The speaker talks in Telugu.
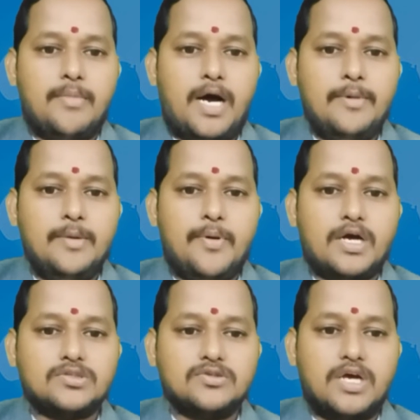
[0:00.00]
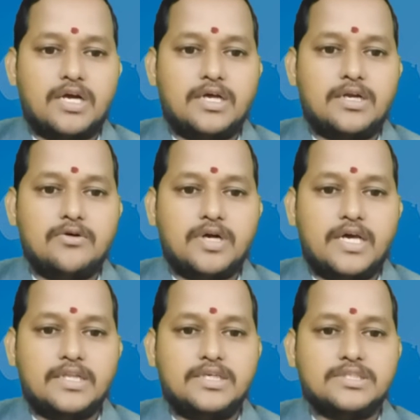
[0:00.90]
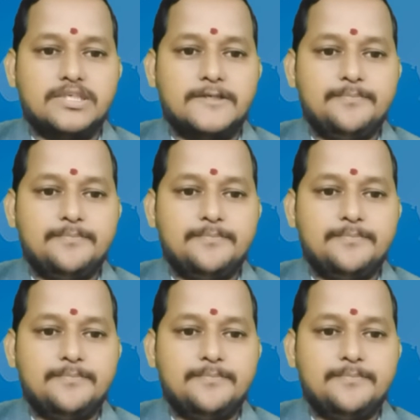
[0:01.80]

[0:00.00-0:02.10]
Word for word: మామిడిపాక సుధాకర్ రావు కార్యదర్శి